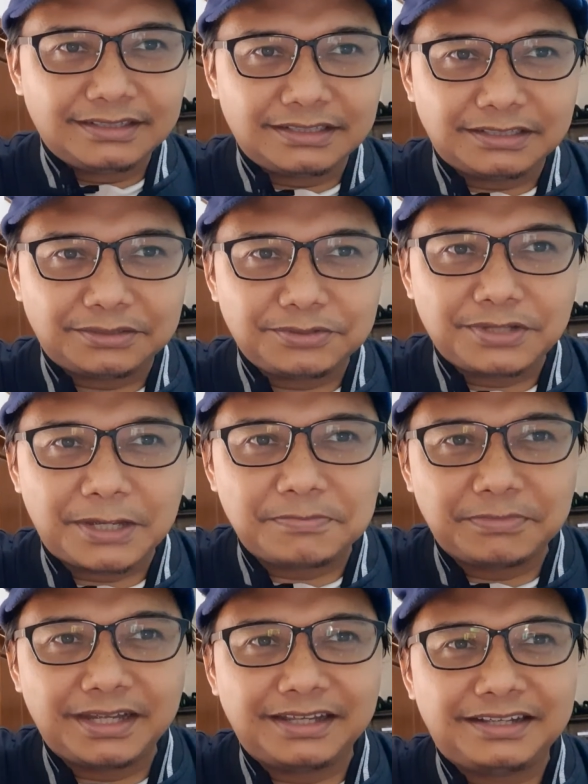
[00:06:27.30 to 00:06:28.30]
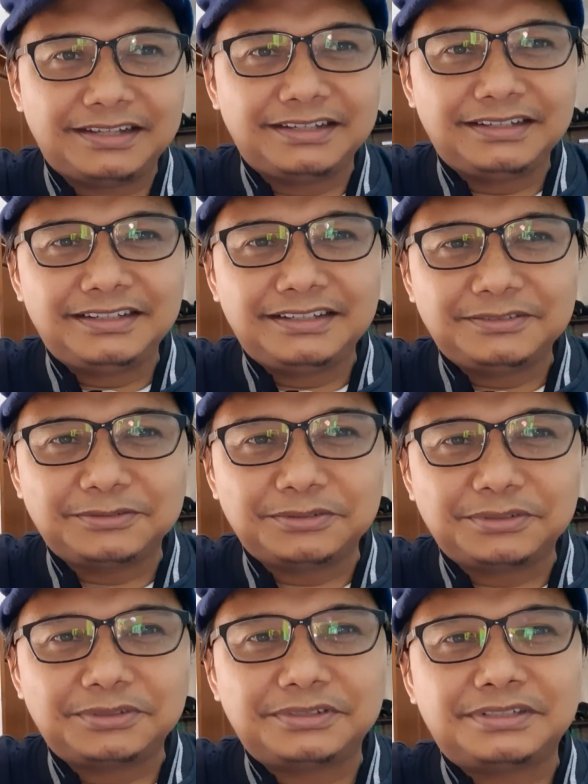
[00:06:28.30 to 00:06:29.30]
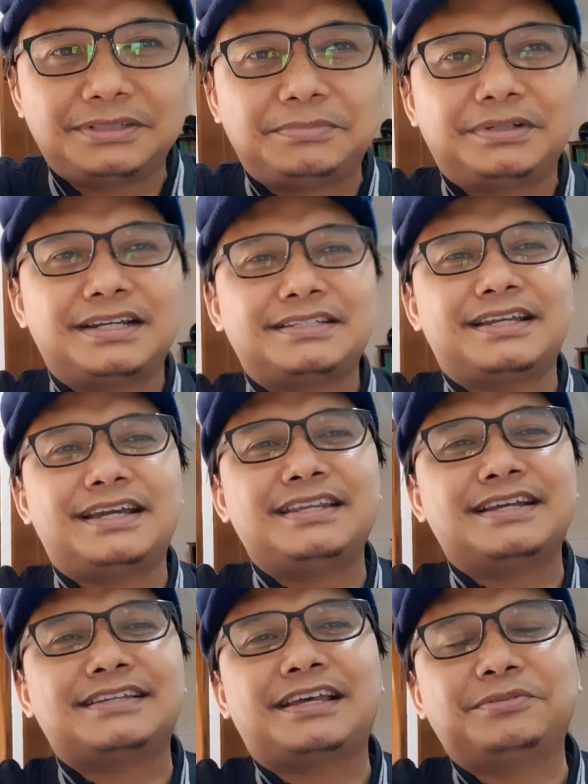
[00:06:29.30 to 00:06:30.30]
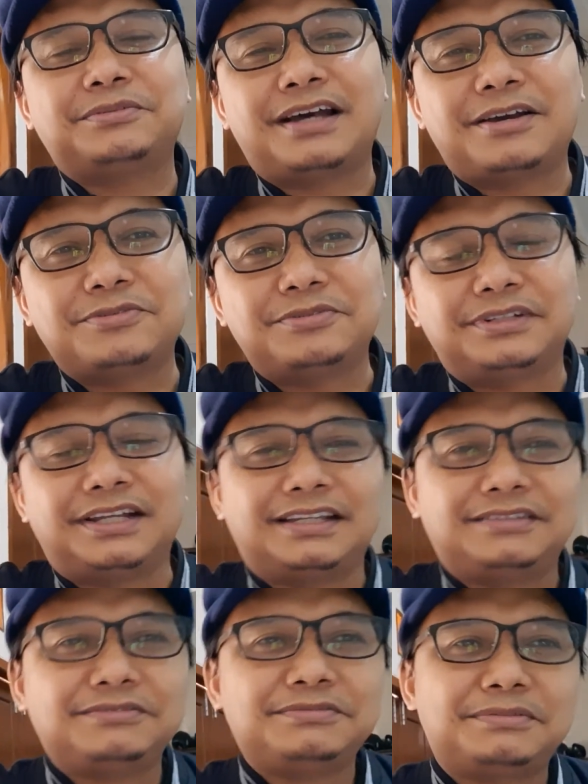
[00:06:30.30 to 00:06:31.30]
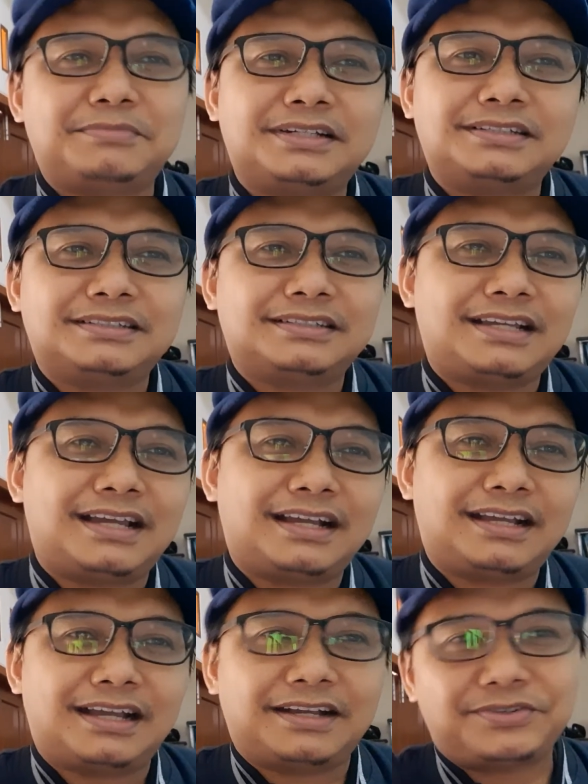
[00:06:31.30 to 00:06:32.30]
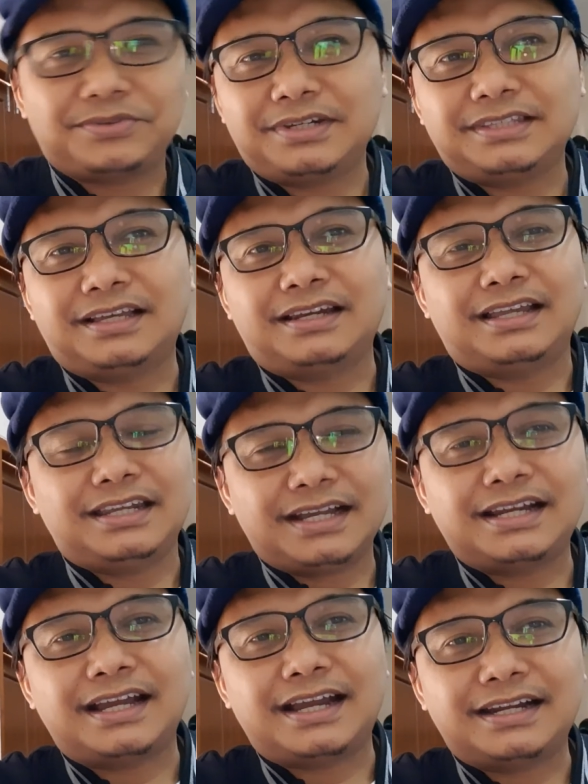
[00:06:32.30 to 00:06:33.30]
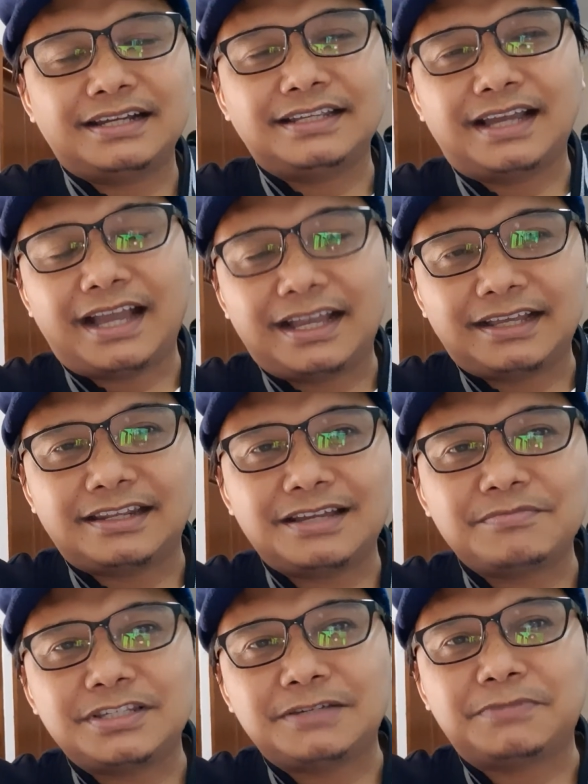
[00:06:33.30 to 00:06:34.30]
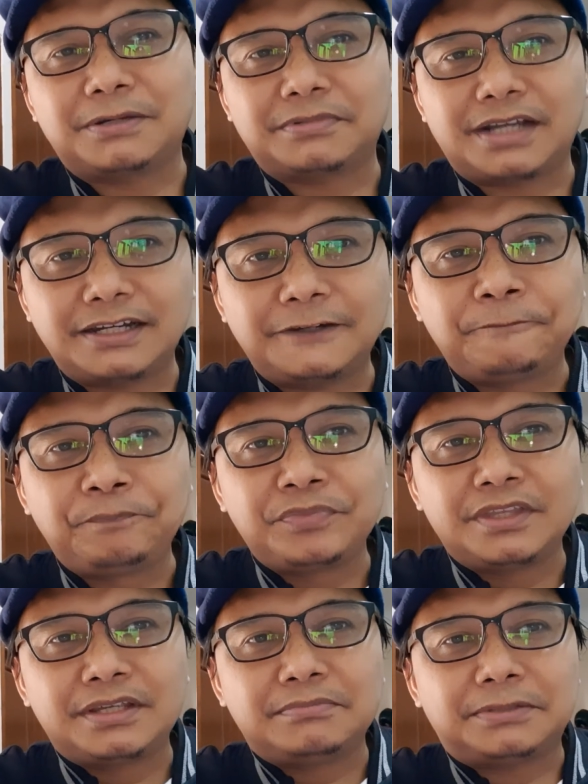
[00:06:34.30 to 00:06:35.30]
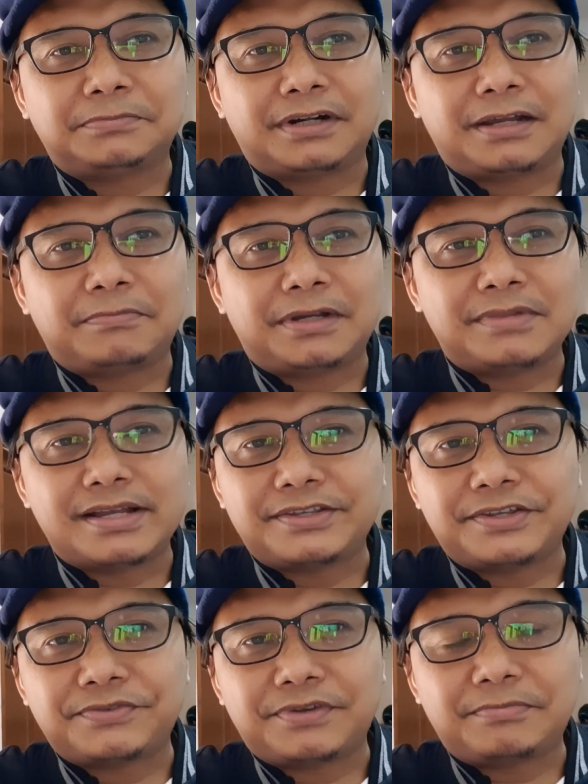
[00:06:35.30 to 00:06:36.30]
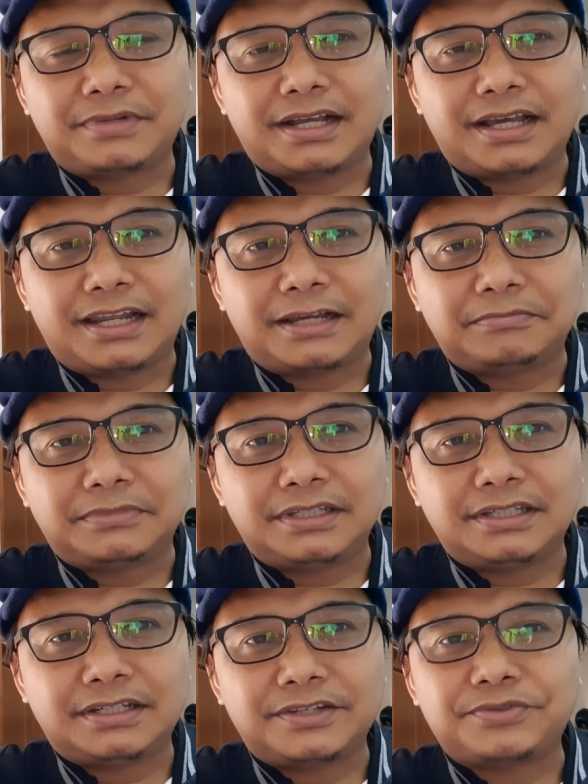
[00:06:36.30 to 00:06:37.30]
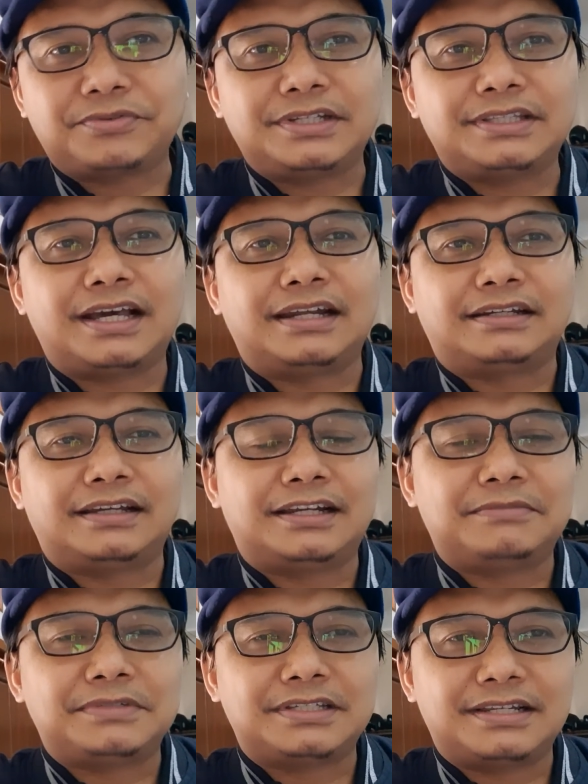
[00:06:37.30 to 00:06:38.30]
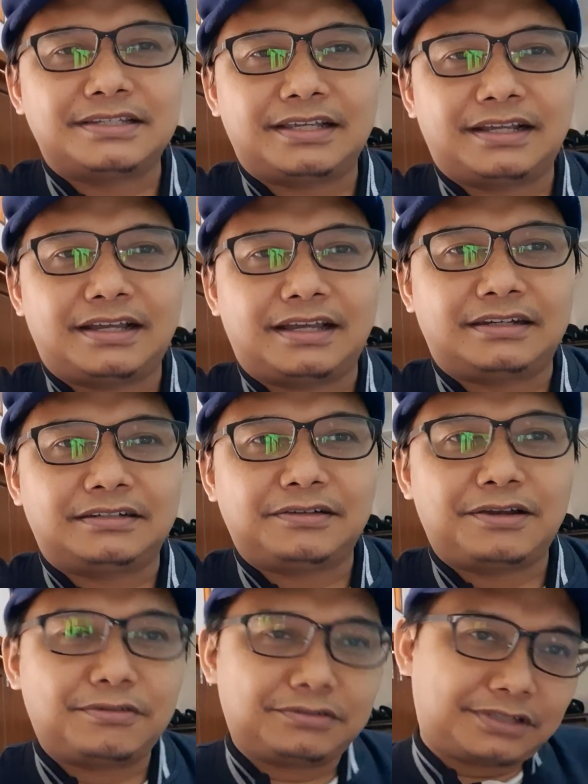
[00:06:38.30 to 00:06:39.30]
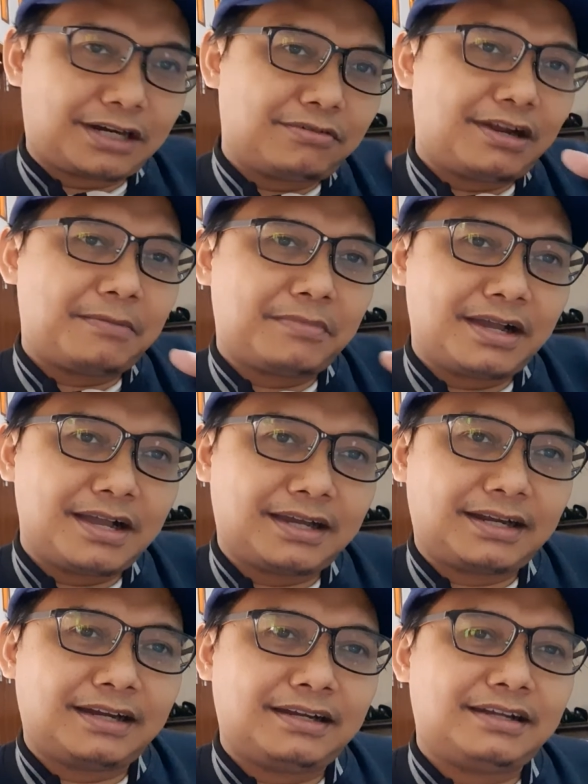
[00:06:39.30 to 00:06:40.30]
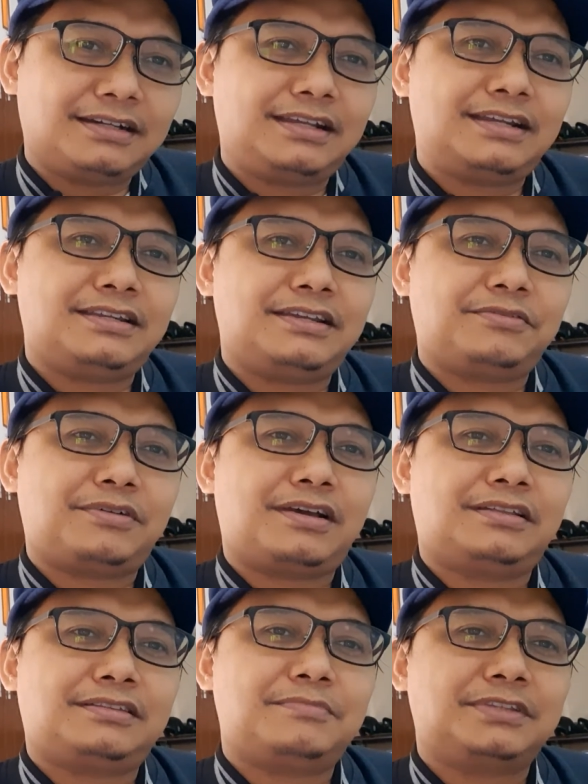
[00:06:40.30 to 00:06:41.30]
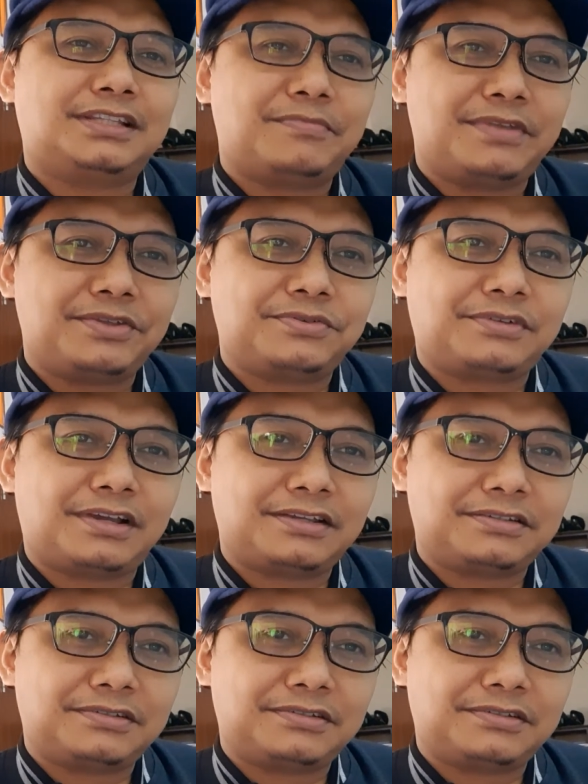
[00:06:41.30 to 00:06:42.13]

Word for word: itu sampai untuk eh, pekerjaan yang satu tahun. Nah, itu memang agak kesulitan. Nah, ini kadang-kadang yang akhirnya menyebabkan beberapa mahasiswa mengalami kesulitan dalam menyelesaikan. Kalau terlalu lama, kadang-kadang dia dia juga teman-temannya sudah